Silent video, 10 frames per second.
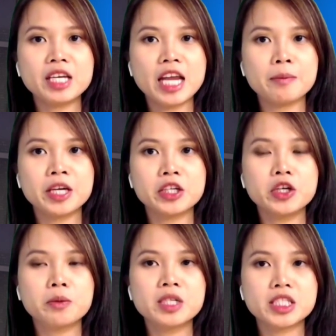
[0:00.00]
Việt Nam nhận
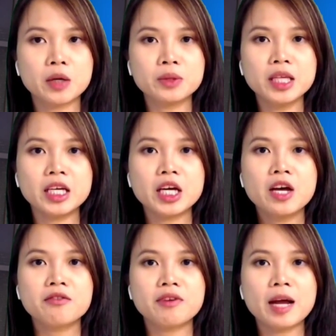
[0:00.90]
được 16 tỷ
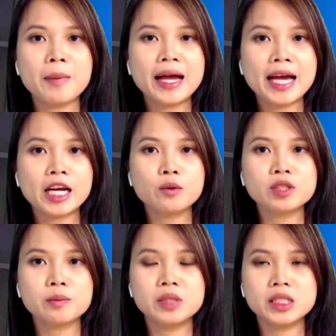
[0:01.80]
và năm
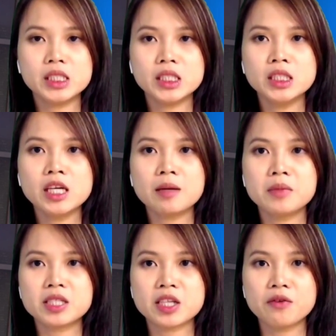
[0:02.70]
2019 nhận
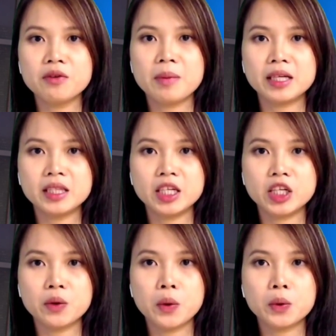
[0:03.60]
16,7 tỷ
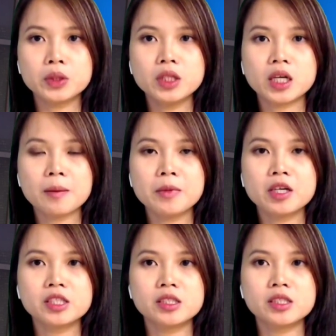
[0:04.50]
kiều khối từ khắp
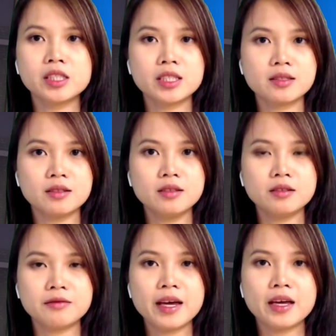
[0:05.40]
nơi trên thế giới
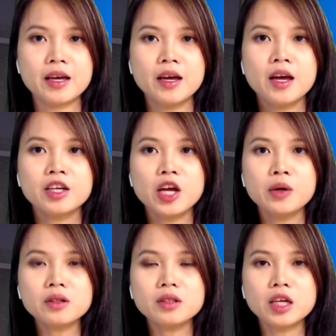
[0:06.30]
gửi về.
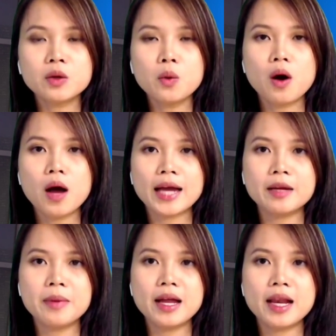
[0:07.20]
Nếu ước tính của
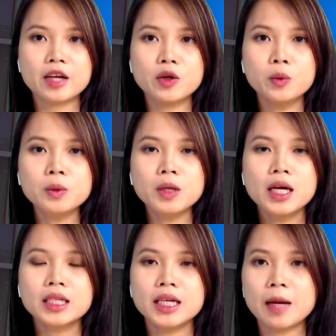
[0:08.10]
ADB là đúng,
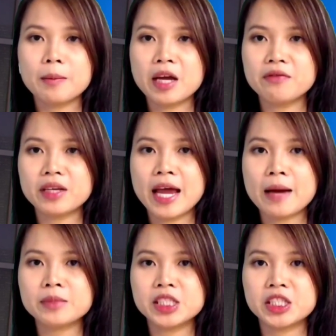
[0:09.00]
thì năm nay Việt
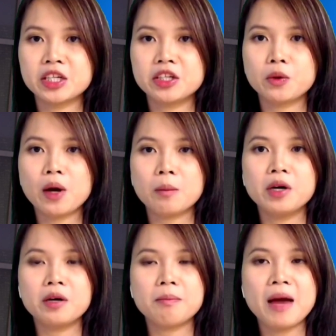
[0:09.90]
Nam chỉ nhận được
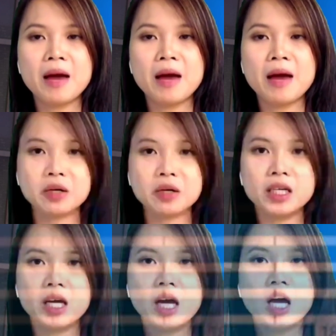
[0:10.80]
khoảng 13,6
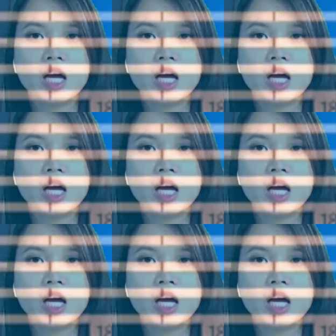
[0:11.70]
tỷ,